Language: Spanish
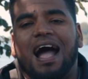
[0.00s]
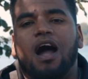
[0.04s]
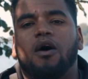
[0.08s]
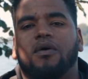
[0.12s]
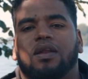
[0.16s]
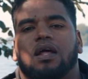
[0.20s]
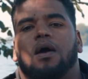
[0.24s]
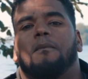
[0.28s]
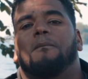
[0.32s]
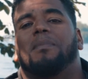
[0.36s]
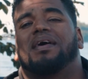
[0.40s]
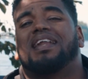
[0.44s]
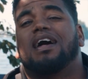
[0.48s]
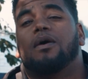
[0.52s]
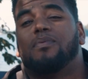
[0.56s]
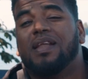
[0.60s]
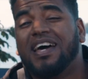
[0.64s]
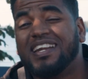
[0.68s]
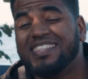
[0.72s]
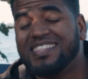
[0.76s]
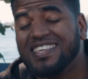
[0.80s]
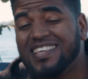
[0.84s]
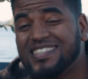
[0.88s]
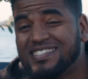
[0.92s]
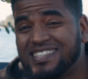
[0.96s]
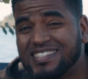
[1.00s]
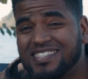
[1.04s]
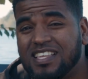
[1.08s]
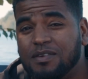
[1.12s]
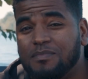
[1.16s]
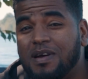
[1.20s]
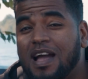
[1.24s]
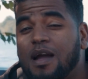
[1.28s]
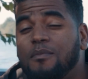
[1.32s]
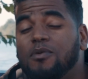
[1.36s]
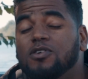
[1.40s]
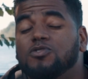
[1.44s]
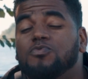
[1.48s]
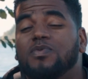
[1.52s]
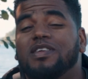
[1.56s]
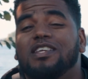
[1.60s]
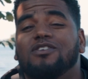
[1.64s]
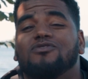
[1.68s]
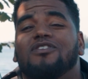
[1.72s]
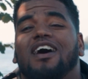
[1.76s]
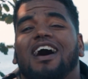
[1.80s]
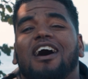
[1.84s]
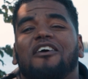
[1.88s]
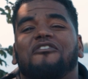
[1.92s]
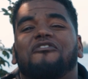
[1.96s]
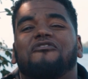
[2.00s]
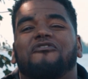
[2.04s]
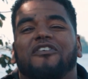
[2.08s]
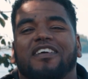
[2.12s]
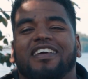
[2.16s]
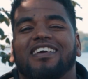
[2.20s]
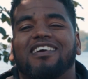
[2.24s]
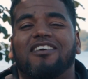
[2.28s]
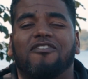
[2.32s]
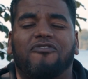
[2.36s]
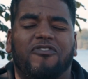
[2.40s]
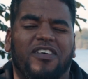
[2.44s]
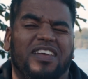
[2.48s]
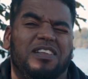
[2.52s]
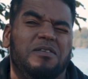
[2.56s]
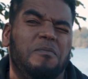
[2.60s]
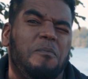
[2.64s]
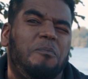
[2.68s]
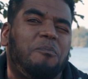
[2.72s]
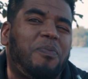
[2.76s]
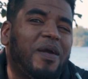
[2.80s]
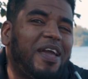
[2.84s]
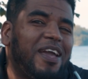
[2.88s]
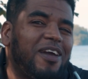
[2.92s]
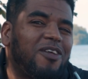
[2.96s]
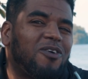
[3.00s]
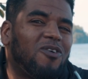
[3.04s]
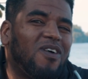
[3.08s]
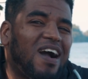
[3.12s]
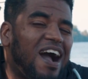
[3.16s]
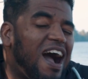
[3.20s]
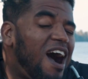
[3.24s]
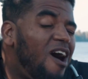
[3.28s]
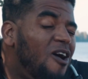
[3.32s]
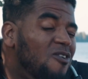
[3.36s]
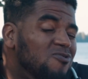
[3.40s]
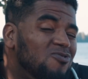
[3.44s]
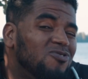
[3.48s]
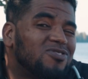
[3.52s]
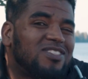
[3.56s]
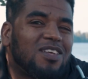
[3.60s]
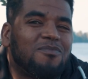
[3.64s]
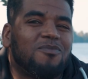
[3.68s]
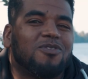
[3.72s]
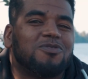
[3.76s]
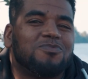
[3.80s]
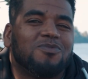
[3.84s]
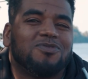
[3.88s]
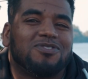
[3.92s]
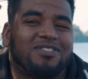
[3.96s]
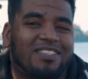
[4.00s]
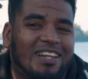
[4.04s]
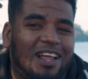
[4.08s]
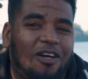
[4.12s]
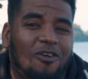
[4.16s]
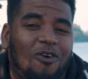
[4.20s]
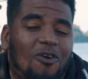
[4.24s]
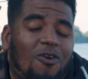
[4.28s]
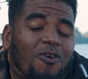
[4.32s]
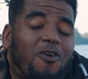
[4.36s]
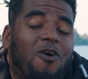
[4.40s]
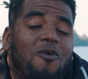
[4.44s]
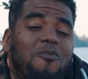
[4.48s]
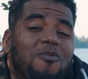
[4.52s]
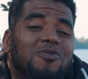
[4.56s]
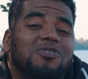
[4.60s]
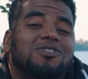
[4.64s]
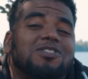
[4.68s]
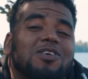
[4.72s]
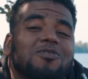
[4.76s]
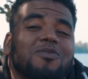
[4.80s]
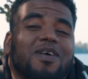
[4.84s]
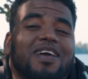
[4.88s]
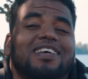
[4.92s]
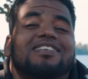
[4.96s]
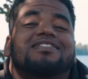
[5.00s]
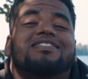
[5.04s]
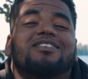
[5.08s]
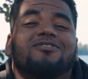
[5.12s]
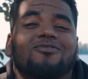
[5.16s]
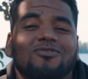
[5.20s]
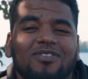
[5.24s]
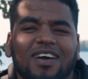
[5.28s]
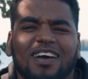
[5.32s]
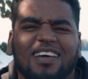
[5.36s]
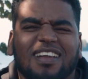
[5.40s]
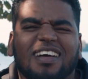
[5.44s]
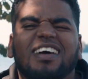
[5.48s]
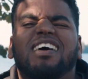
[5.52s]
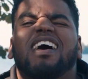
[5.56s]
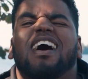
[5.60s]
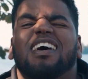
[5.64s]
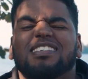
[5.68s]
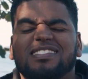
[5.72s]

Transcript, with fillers: Ahora, para hablar de este tema hemos venido a Fincafen, pero aún no te hemos mostrado cómo se ve este lugar,